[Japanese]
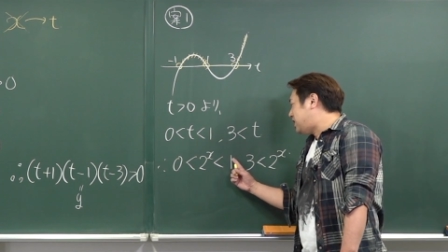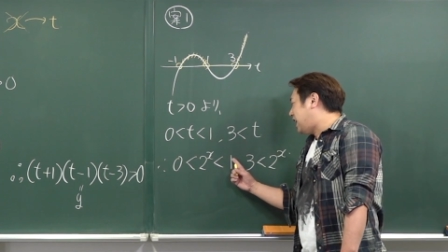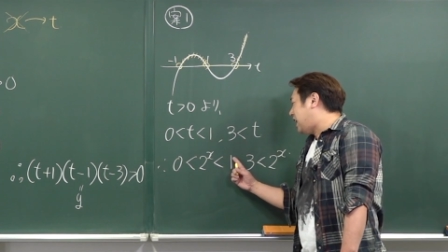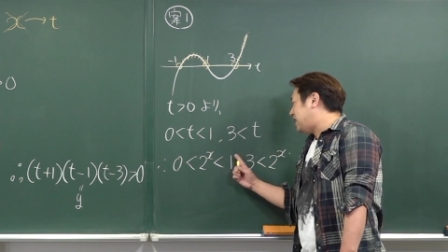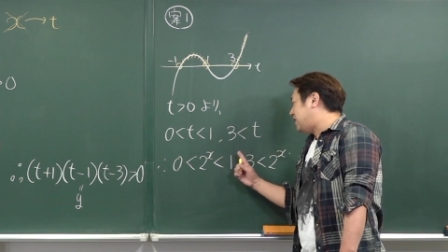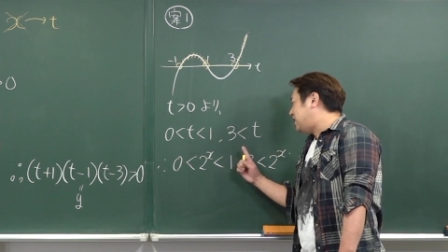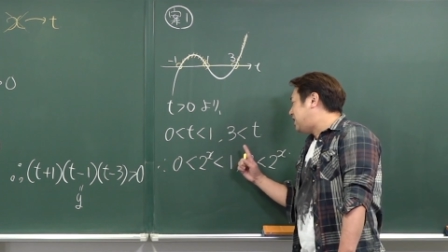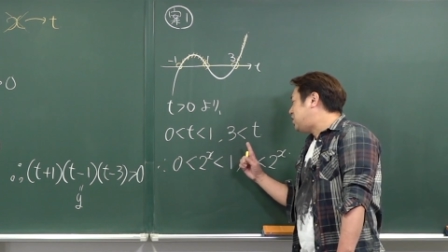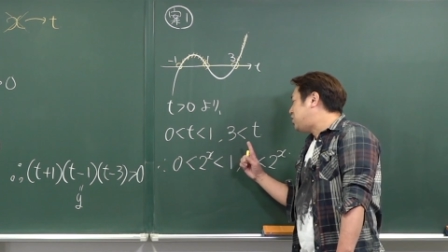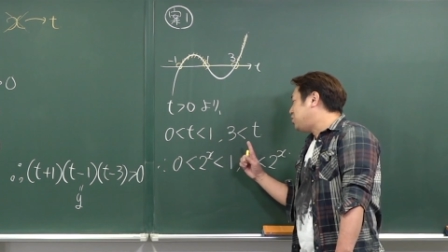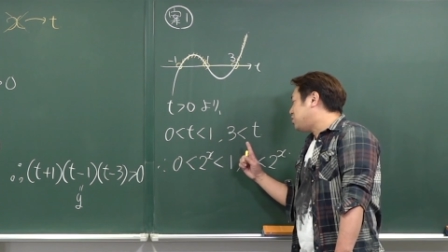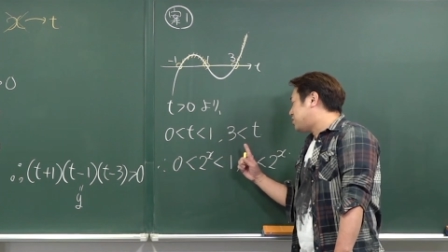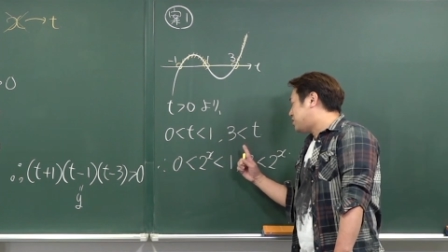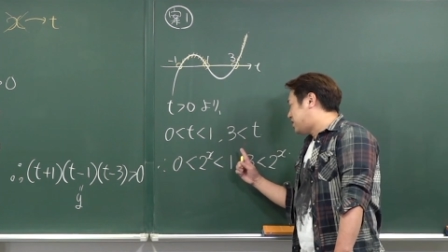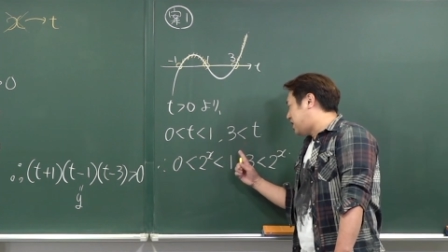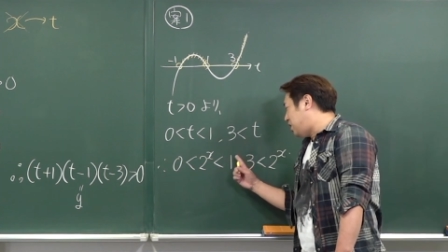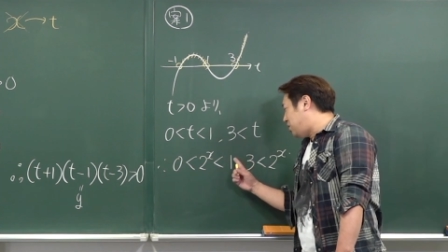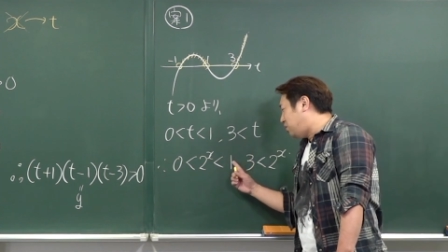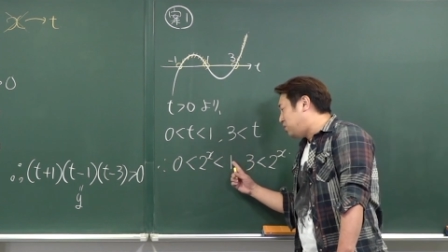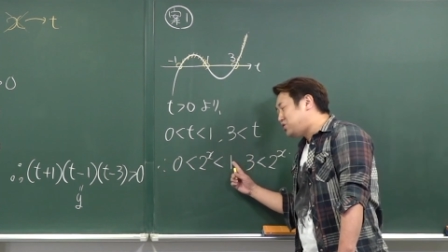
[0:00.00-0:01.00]
が2の
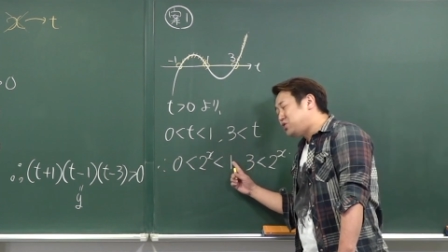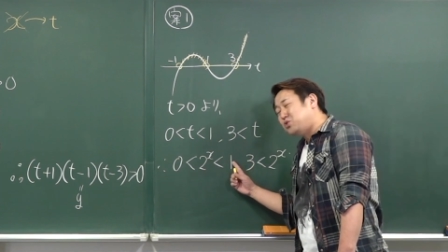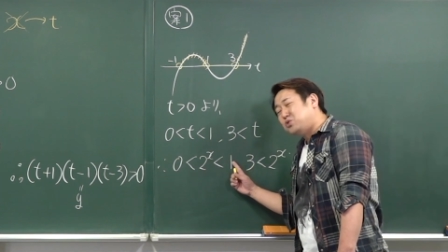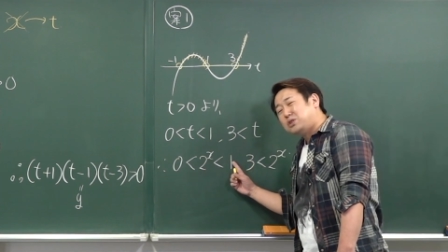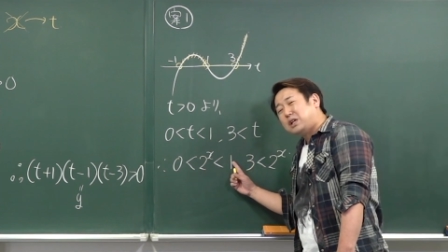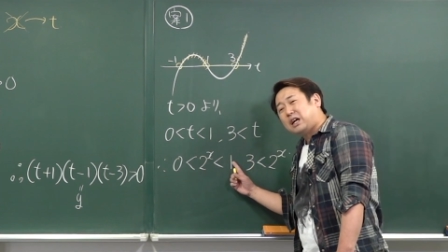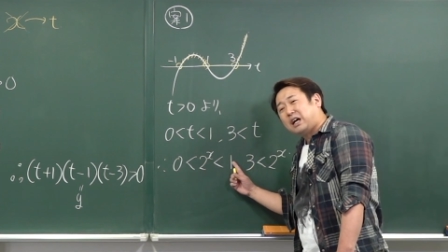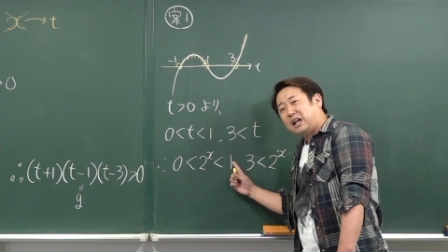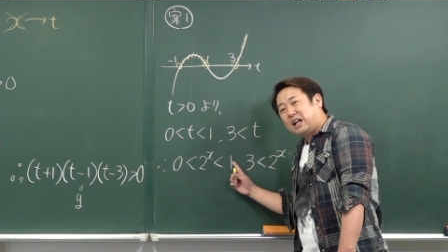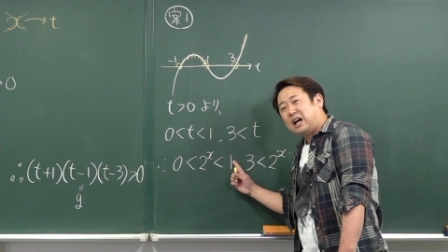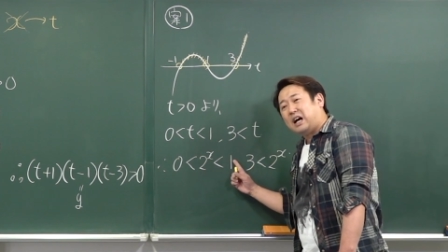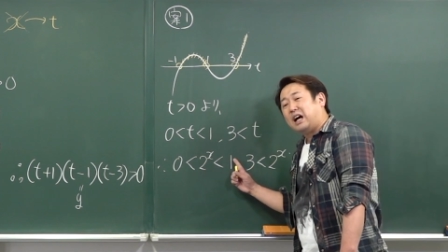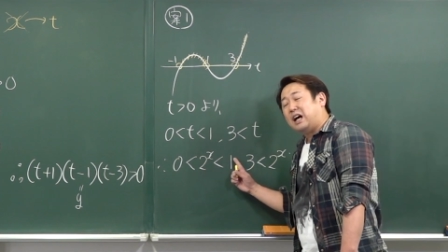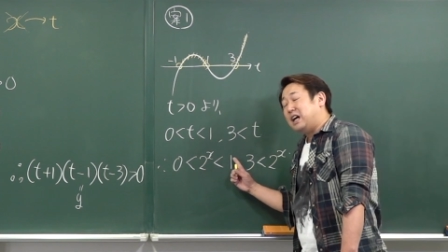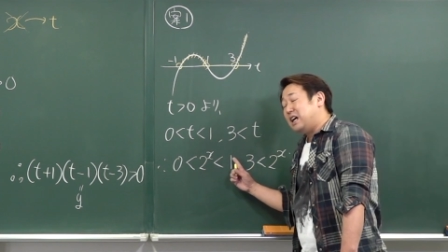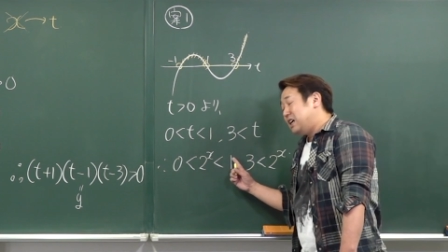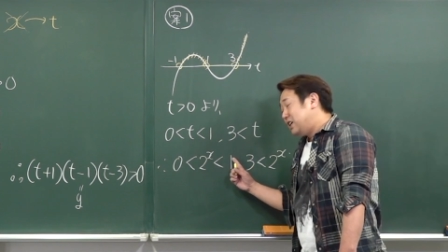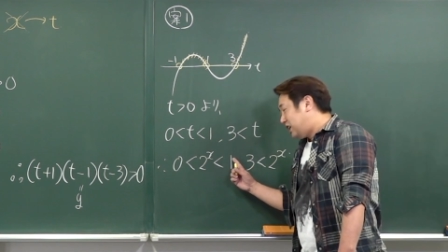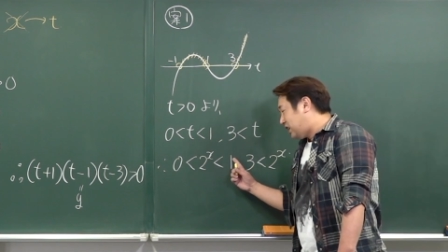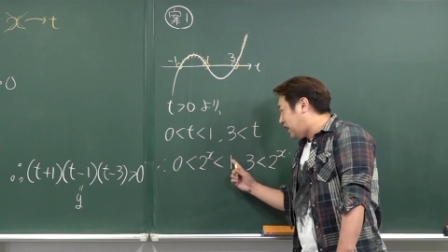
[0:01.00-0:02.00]
0乗だか
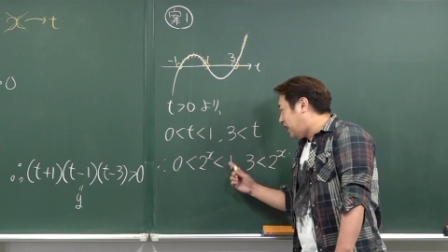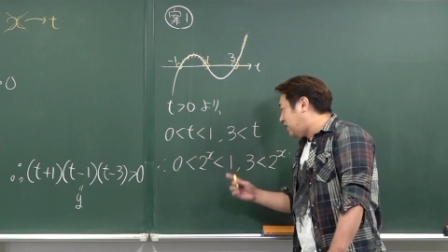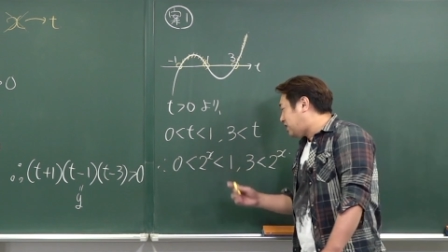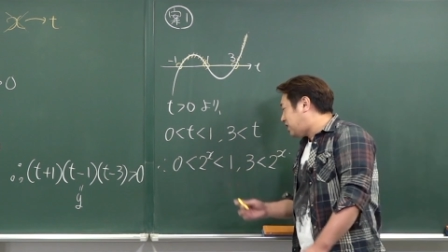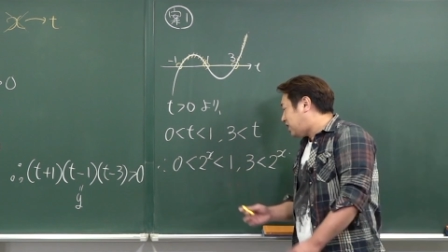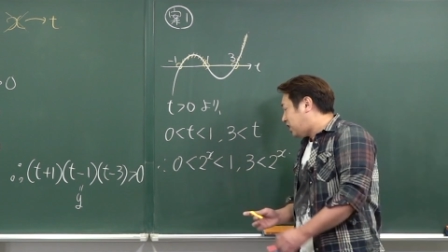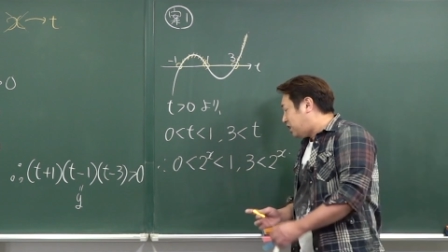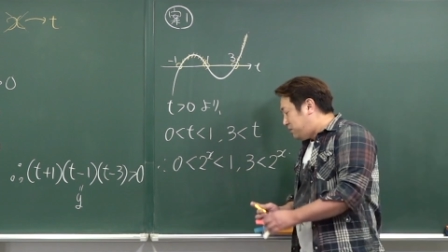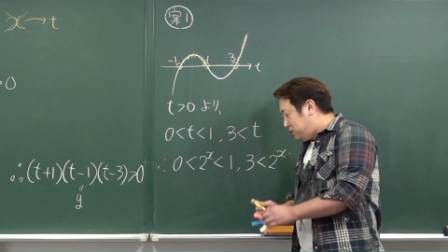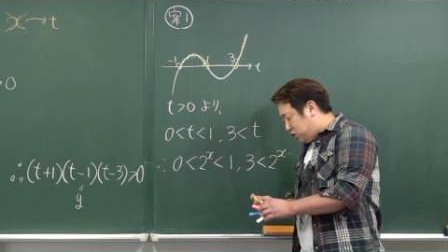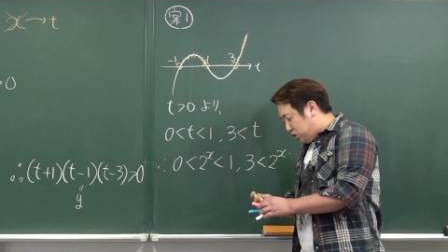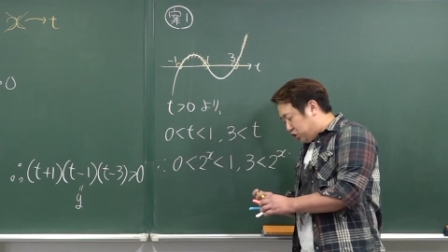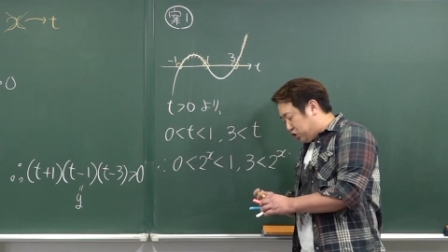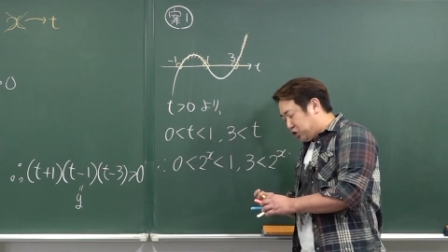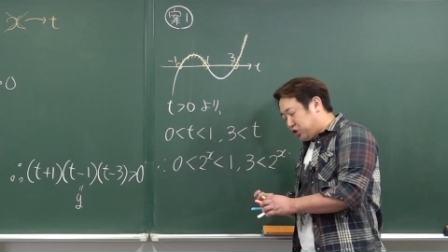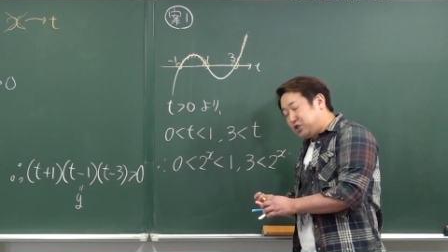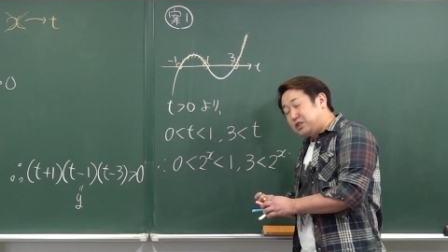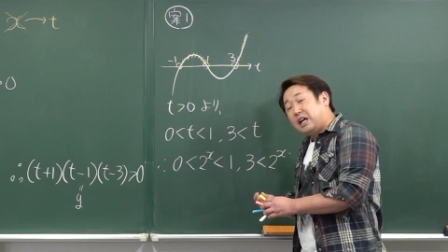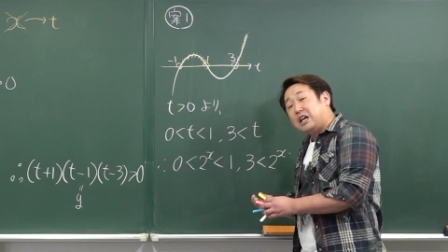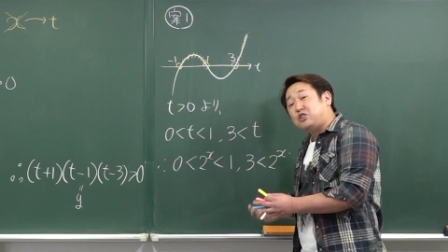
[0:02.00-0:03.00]
ら、比較的ミス
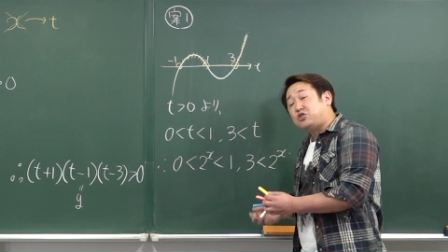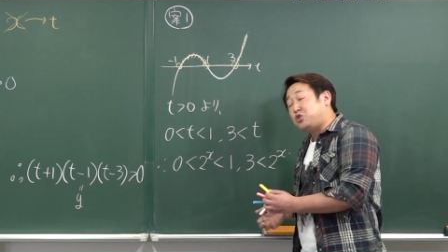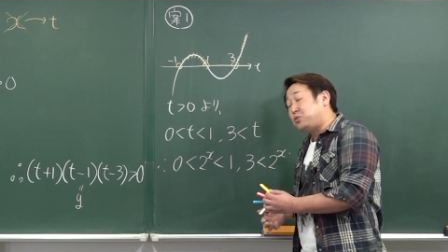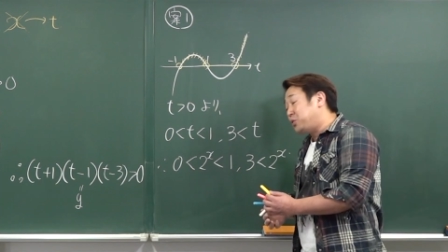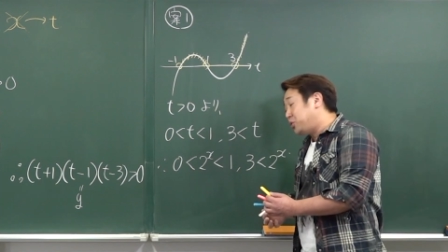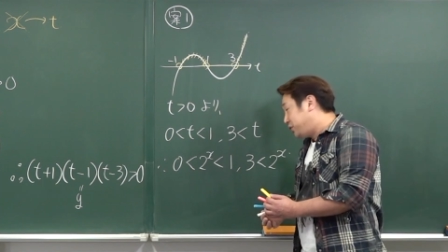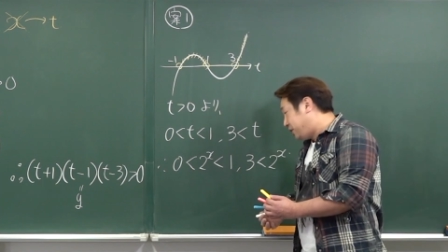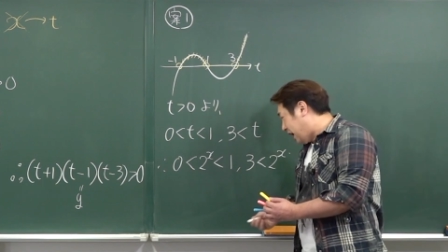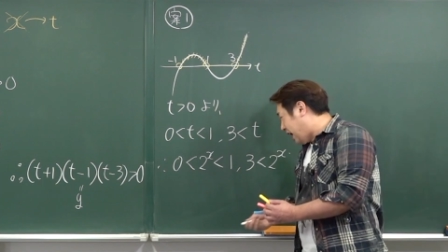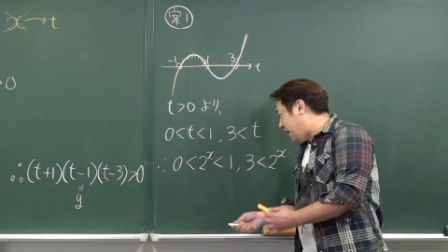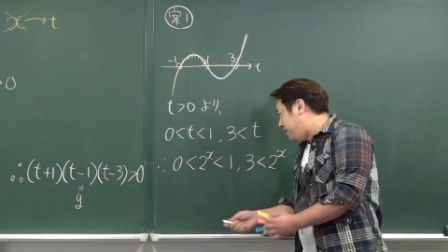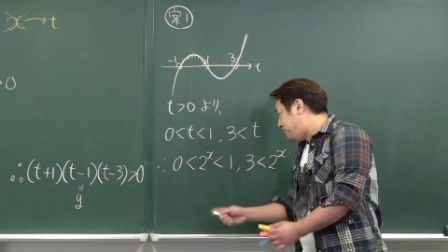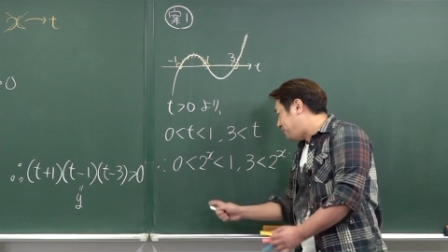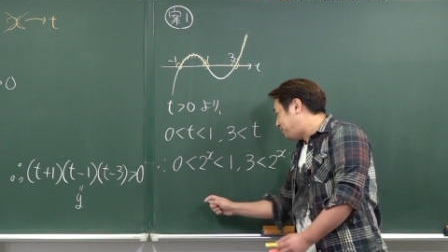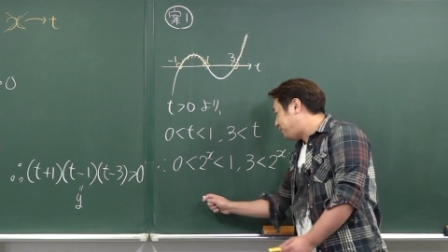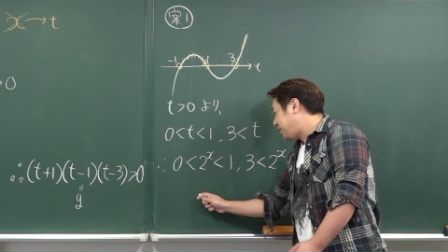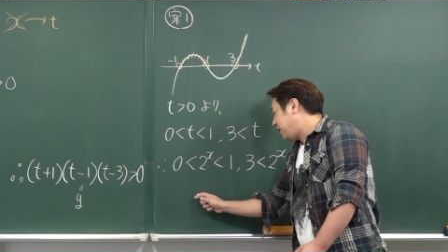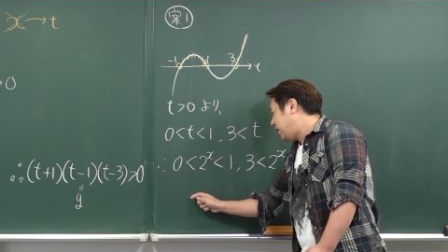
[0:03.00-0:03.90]
少ないと思うんだ。